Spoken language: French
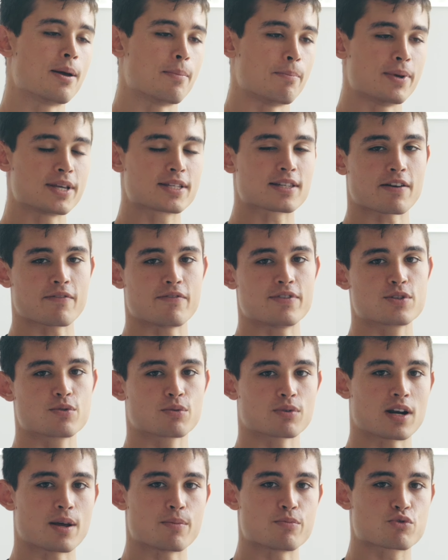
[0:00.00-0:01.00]
mais sa
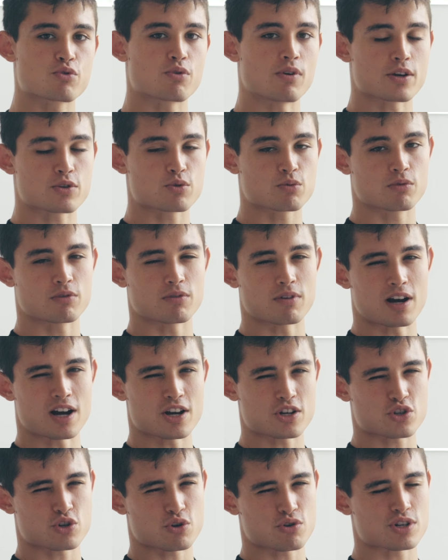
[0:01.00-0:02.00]
vision de la musculation
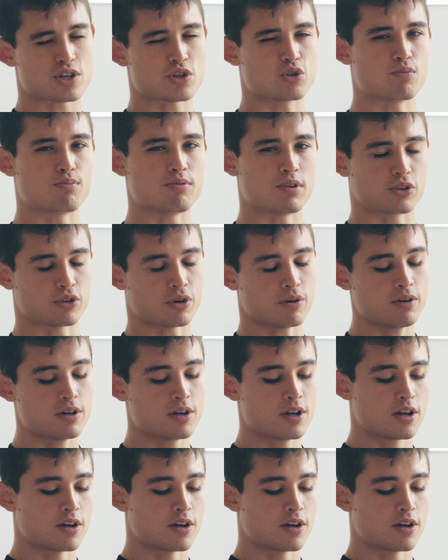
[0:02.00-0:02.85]
a changé depuis le temps.